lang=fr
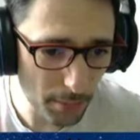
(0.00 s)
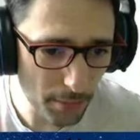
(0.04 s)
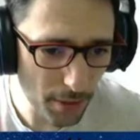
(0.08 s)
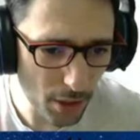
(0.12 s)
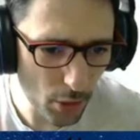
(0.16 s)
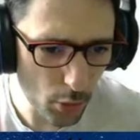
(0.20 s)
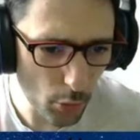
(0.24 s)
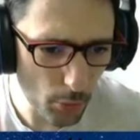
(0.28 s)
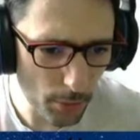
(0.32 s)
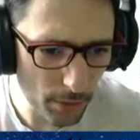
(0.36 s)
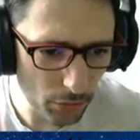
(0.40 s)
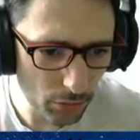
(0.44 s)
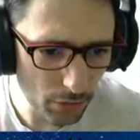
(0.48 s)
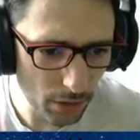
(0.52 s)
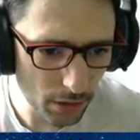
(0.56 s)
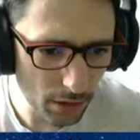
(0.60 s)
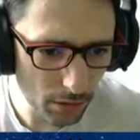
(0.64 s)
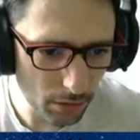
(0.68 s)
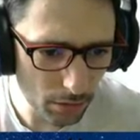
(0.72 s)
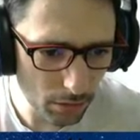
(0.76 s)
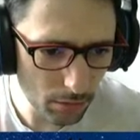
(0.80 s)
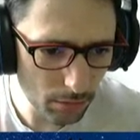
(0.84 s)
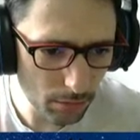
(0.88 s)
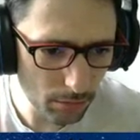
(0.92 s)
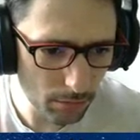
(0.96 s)
bien le mettre
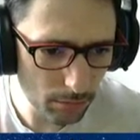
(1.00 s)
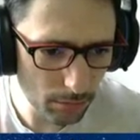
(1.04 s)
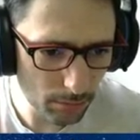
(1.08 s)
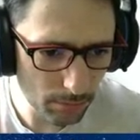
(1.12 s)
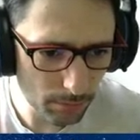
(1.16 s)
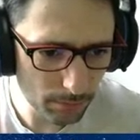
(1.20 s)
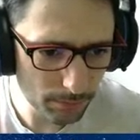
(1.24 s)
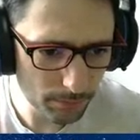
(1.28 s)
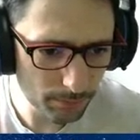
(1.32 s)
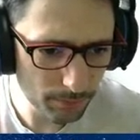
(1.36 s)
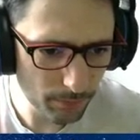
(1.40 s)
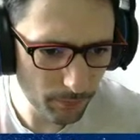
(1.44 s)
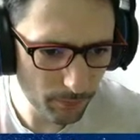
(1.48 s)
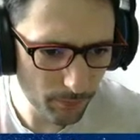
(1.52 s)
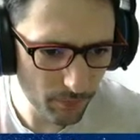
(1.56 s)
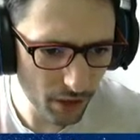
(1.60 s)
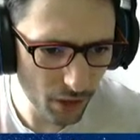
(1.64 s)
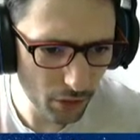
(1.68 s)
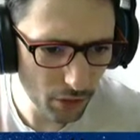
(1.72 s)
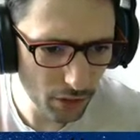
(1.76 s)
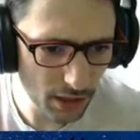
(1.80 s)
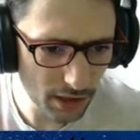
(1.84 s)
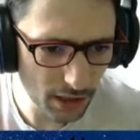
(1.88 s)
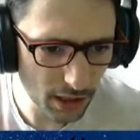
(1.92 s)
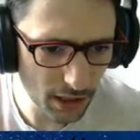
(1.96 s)
une,
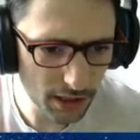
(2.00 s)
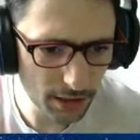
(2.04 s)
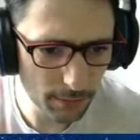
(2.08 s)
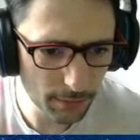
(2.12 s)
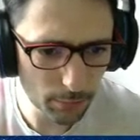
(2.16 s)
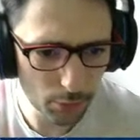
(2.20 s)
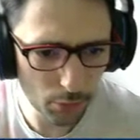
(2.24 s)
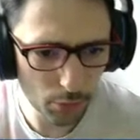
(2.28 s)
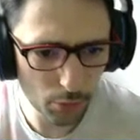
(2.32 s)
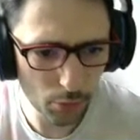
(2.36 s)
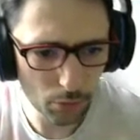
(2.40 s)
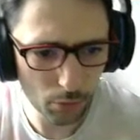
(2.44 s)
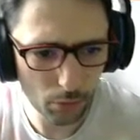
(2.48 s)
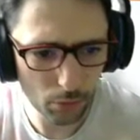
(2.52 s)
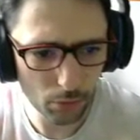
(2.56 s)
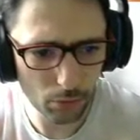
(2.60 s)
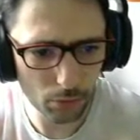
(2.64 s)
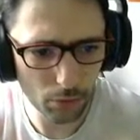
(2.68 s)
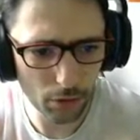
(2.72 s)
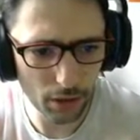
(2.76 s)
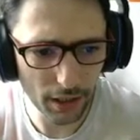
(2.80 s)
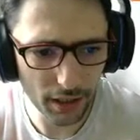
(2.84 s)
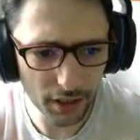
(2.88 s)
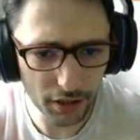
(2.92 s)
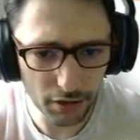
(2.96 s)
interception
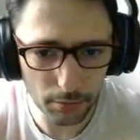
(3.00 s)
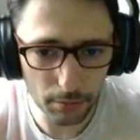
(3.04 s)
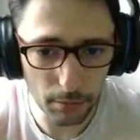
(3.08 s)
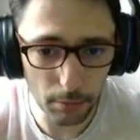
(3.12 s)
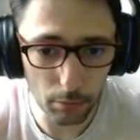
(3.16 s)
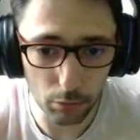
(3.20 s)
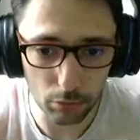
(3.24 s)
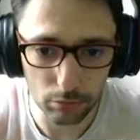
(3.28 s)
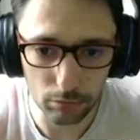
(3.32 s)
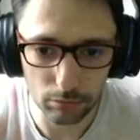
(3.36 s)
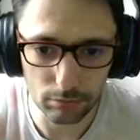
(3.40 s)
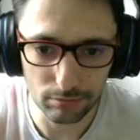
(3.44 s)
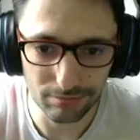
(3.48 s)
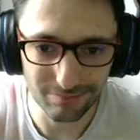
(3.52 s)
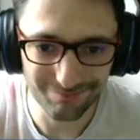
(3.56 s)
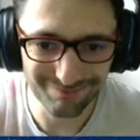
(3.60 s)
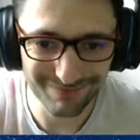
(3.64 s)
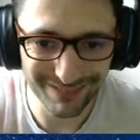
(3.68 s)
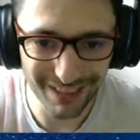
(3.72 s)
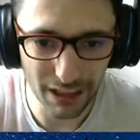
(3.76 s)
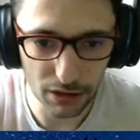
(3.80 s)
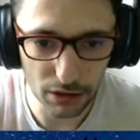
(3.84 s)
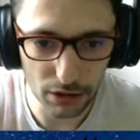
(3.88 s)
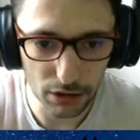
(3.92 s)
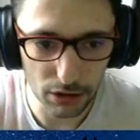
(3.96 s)
S, mais bon,
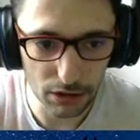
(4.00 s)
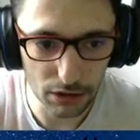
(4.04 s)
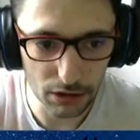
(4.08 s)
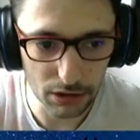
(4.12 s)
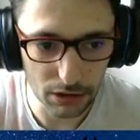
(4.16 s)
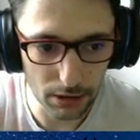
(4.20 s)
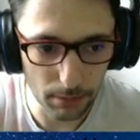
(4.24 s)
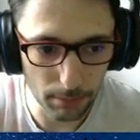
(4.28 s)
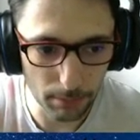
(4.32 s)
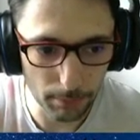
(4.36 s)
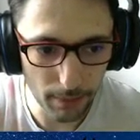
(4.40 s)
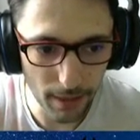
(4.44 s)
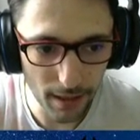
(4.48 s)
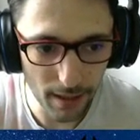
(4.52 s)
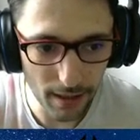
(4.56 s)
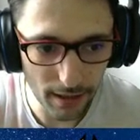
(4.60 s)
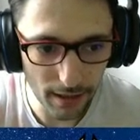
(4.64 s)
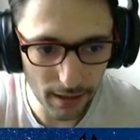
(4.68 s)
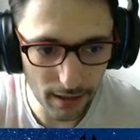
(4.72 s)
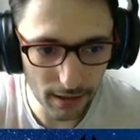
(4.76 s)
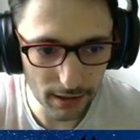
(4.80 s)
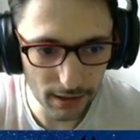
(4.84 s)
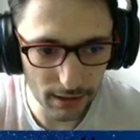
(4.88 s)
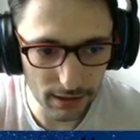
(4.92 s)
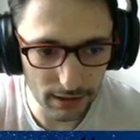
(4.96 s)
c'est
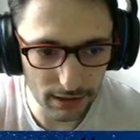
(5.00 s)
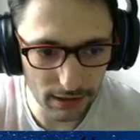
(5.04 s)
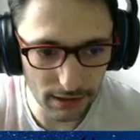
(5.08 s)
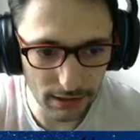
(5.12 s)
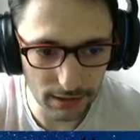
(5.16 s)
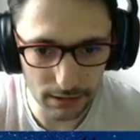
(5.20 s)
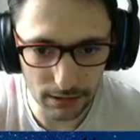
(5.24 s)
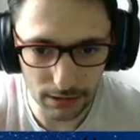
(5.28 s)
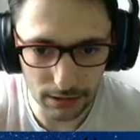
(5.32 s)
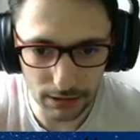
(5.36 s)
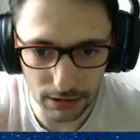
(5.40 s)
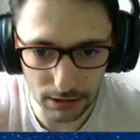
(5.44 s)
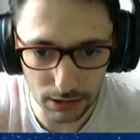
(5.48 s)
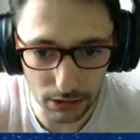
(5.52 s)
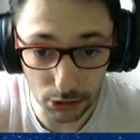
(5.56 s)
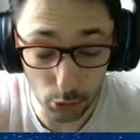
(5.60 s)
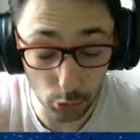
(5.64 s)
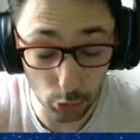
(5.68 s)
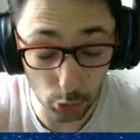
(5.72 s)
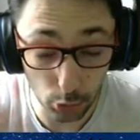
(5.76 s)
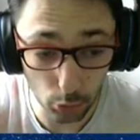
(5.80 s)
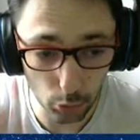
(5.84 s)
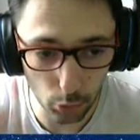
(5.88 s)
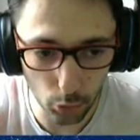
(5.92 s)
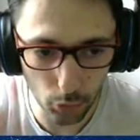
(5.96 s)
pas. Je
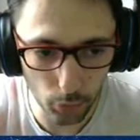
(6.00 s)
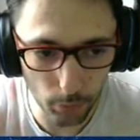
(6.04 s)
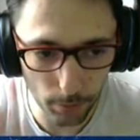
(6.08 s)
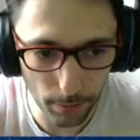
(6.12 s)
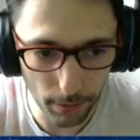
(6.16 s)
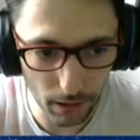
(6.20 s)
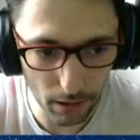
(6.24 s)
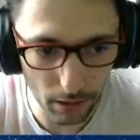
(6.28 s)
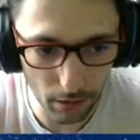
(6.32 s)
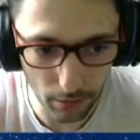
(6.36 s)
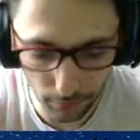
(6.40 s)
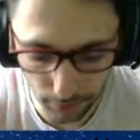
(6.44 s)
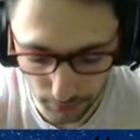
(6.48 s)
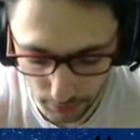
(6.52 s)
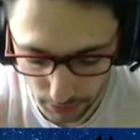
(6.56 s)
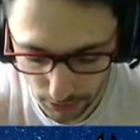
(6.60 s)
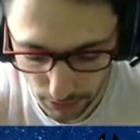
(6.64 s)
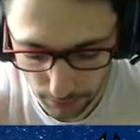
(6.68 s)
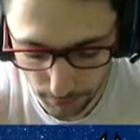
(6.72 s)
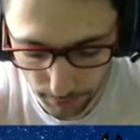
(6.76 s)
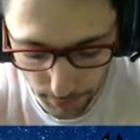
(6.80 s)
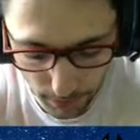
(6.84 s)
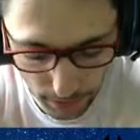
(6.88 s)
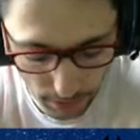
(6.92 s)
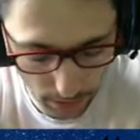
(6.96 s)
trouve pas. Enfin, j'ai
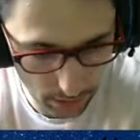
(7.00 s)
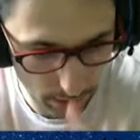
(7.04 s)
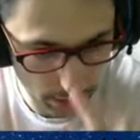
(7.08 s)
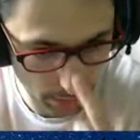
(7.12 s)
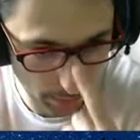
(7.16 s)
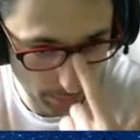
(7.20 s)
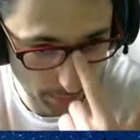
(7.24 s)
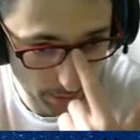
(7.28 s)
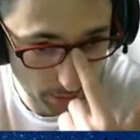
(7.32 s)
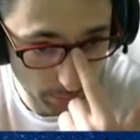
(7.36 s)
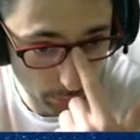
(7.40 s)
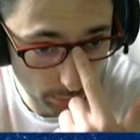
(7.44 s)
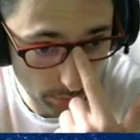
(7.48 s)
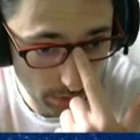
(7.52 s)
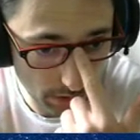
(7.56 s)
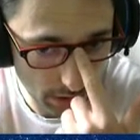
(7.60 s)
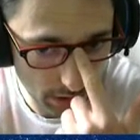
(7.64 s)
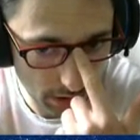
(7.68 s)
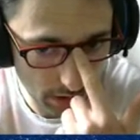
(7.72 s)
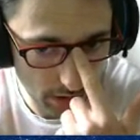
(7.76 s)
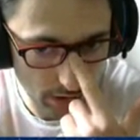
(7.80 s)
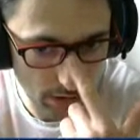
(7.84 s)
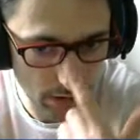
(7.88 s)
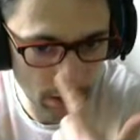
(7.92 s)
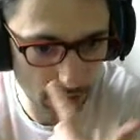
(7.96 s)
pas, pas le
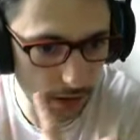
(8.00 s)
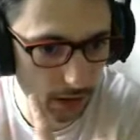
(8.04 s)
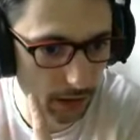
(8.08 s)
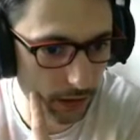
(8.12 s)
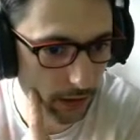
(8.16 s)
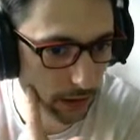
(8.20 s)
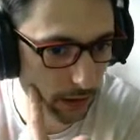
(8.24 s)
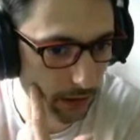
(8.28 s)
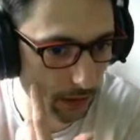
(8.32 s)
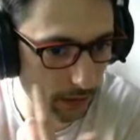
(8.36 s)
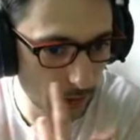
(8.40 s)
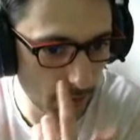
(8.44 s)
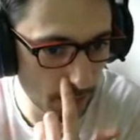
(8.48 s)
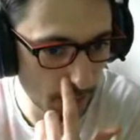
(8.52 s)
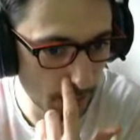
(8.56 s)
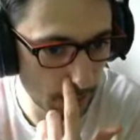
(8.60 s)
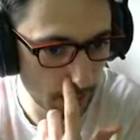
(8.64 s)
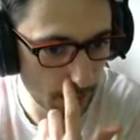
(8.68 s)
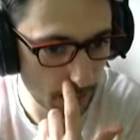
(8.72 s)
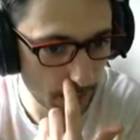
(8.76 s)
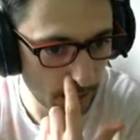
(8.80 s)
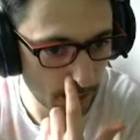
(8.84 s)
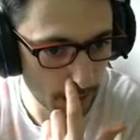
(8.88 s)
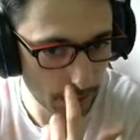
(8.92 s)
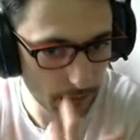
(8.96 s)
Misaki qui a,
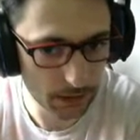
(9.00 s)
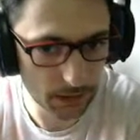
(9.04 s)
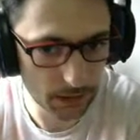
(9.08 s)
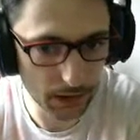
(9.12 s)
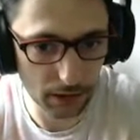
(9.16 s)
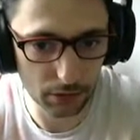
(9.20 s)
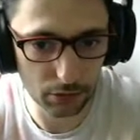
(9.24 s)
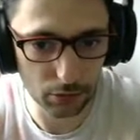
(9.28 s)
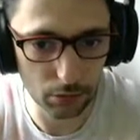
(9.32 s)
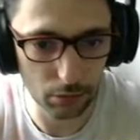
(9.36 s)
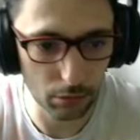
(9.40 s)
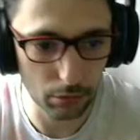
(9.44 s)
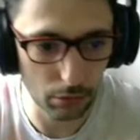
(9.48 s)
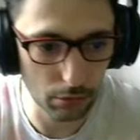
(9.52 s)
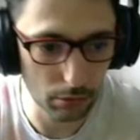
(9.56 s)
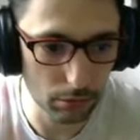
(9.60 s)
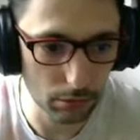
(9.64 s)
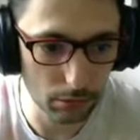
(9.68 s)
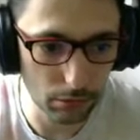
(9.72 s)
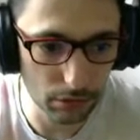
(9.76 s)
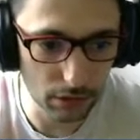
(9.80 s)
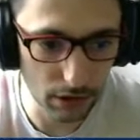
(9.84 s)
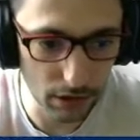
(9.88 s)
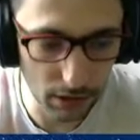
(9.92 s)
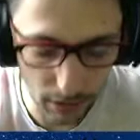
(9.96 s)
qui a ce,
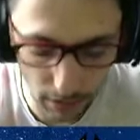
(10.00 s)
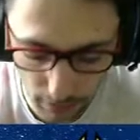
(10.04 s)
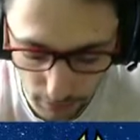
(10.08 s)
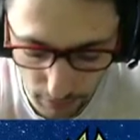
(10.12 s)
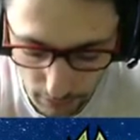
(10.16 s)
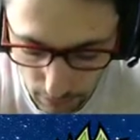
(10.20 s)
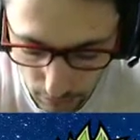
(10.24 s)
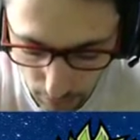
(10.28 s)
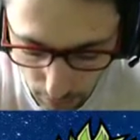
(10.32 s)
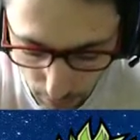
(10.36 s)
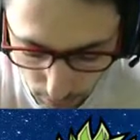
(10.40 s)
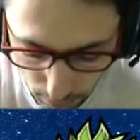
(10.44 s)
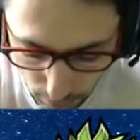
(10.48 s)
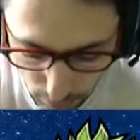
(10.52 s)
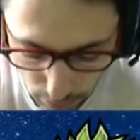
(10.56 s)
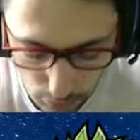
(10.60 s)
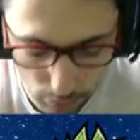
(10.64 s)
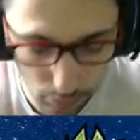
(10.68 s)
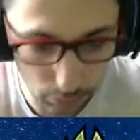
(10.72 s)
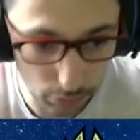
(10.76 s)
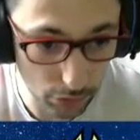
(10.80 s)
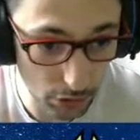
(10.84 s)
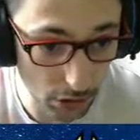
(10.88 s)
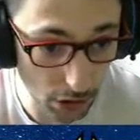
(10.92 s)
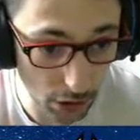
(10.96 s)
cette TS là.
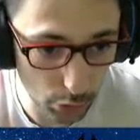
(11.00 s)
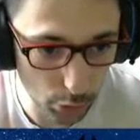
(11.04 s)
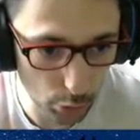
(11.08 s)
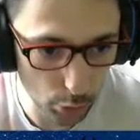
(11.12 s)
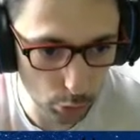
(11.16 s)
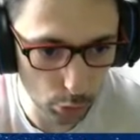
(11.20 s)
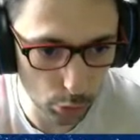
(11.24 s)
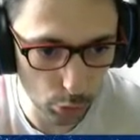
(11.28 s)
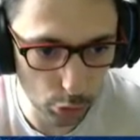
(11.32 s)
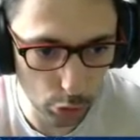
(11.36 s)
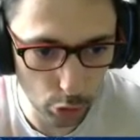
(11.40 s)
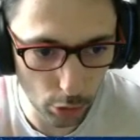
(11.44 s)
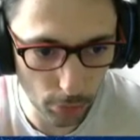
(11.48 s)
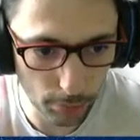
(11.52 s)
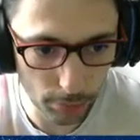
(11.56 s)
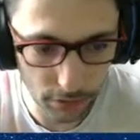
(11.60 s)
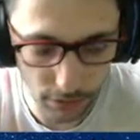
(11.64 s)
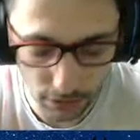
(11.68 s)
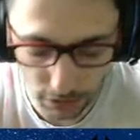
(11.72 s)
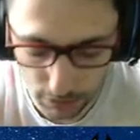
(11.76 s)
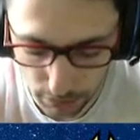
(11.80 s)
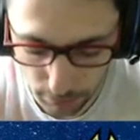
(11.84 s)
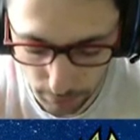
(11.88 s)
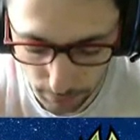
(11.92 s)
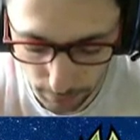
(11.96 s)
Donc, si un jour je le chope et
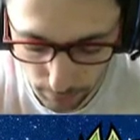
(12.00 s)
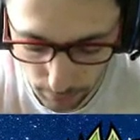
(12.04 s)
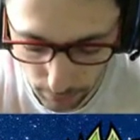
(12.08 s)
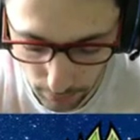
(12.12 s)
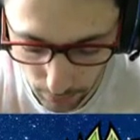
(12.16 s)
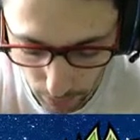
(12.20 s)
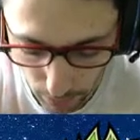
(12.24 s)
c'est pas.